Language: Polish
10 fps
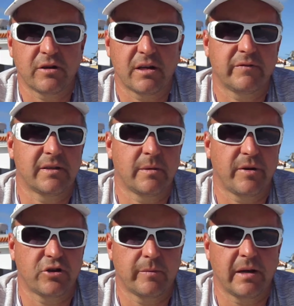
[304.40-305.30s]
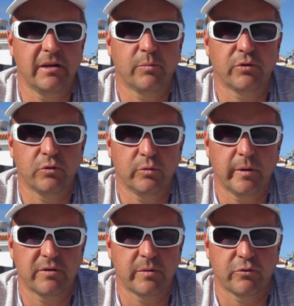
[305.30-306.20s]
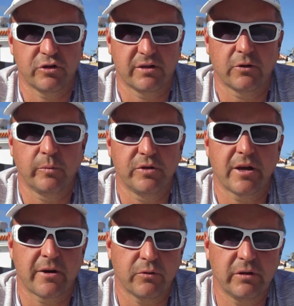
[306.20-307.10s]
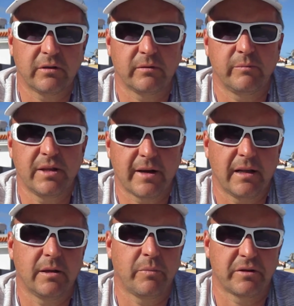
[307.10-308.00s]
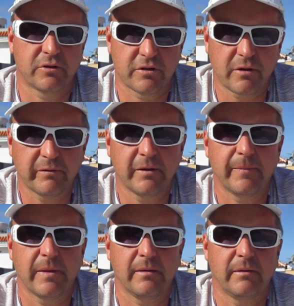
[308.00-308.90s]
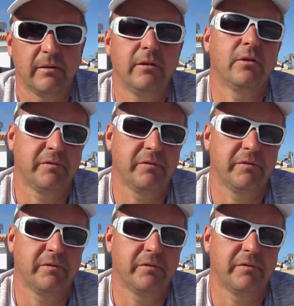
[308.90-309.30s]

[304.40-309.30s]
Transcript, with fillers: raz Was zapraszam na link pod YouTube, gdzie możecie zakupić aronit mineralny bardzo zdrowy. I do